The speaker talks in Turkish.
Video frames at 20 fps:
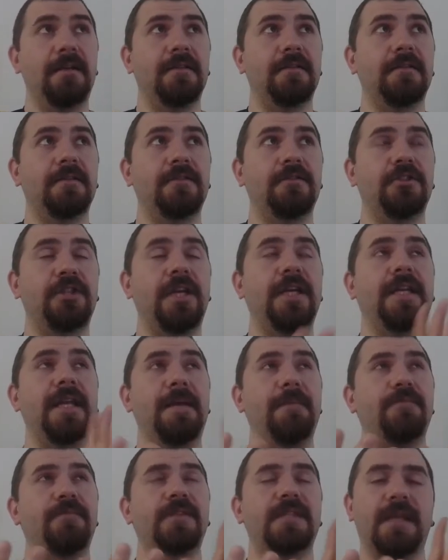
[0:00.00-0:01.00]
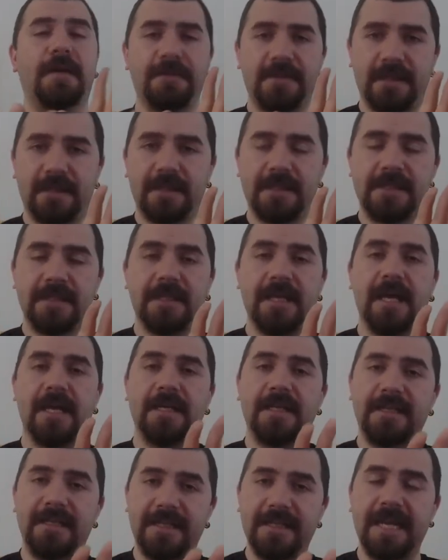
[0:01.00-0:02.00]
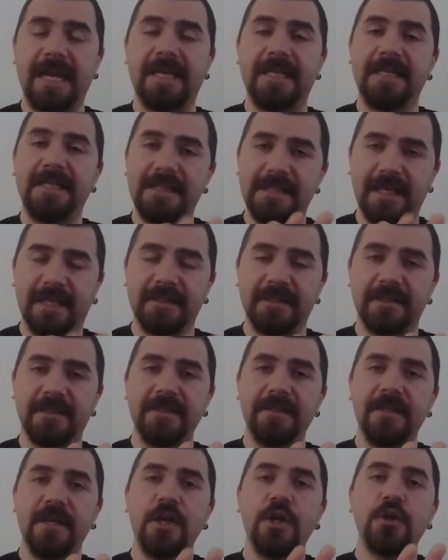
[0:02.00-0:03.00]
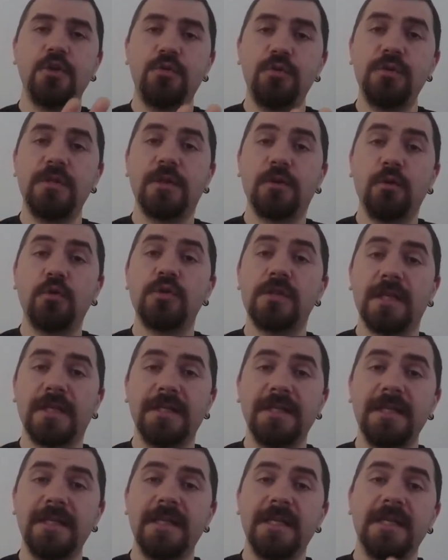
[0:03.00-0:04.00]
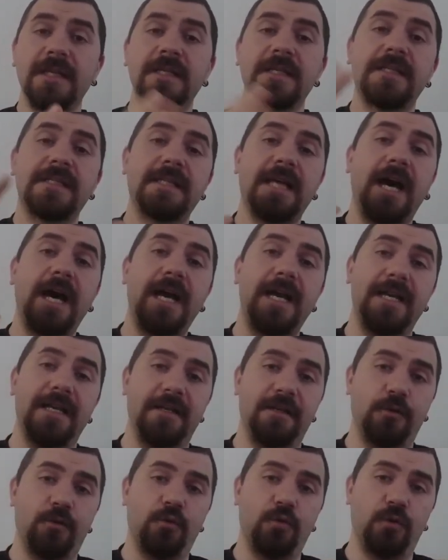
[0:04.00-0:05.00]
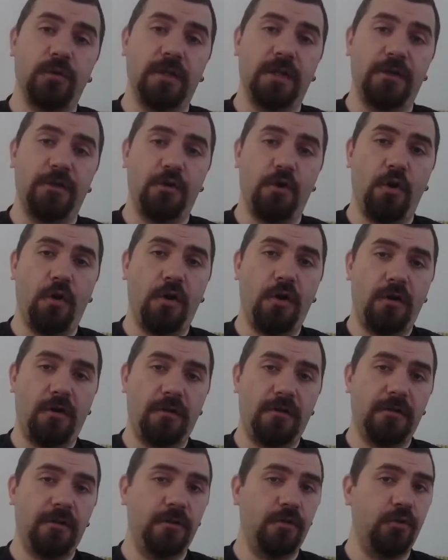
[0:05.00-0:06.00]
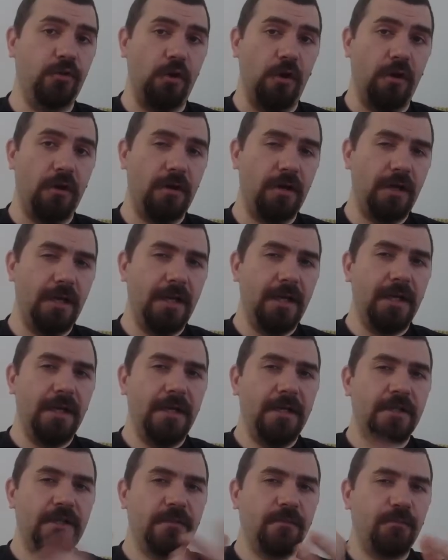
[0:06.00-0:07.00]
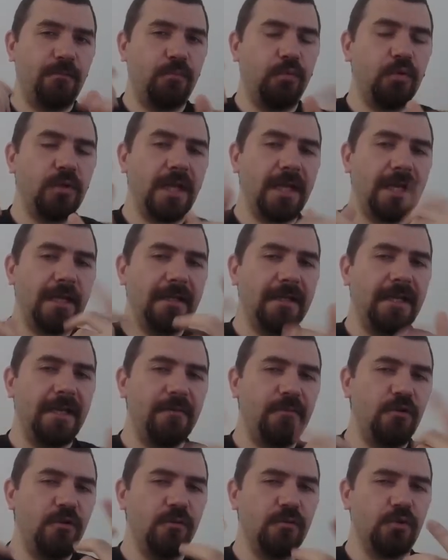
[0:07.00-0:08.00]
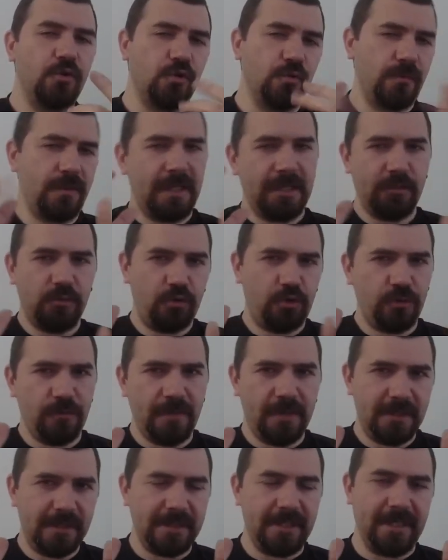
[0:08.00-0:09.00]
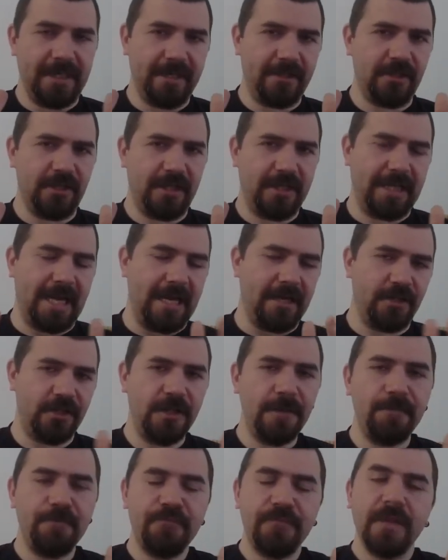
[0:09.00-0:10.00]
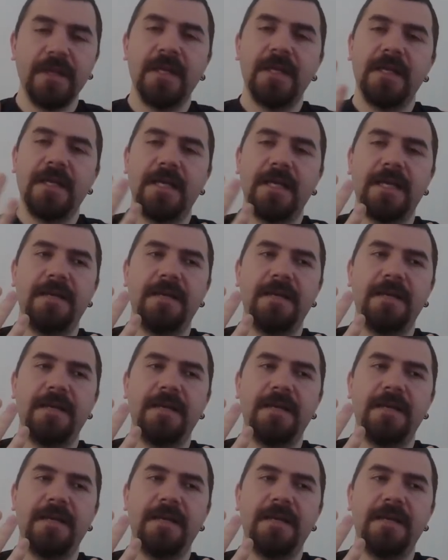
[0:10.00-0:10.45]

şeyine safsatasına giren insanların %90'ı sağ elini kullanıyor diyor. Şimdi buradan anlayabiliyor musunuz? Biraz düşünmeniz gerekecek gerçi. E,